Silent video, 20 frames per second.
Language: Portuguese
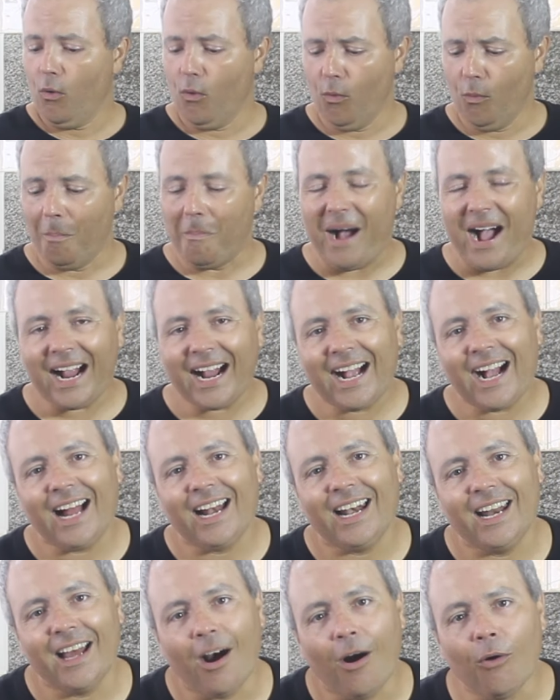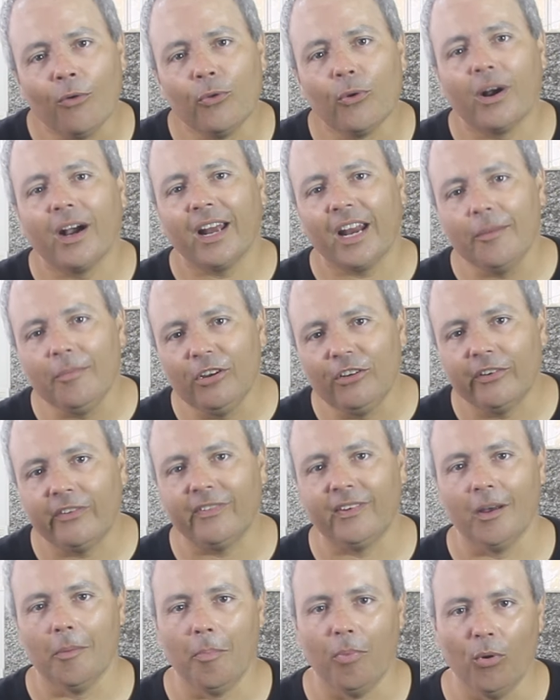um bacalhau no creme de
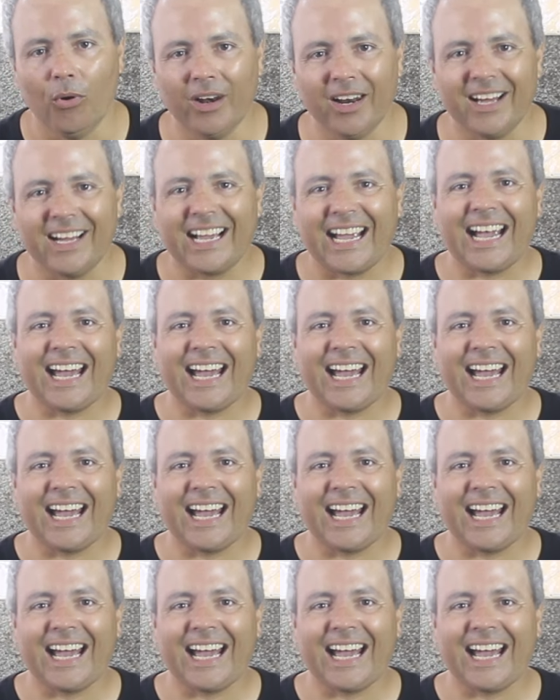cebola